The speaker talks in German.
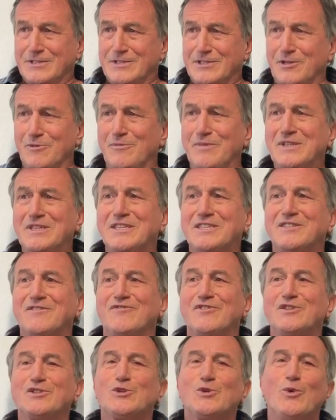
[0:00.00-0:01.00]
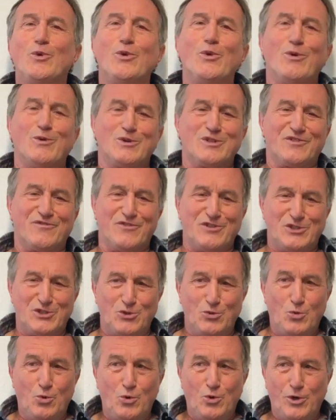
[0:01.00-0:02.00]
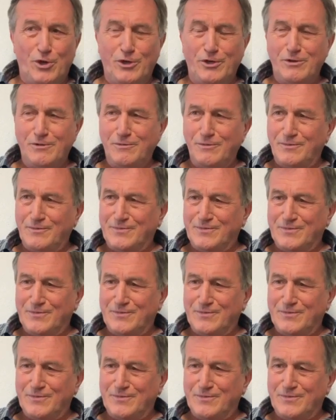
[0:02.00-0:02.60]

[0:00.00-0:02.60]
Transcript: zumindest Versöhnungsversuche.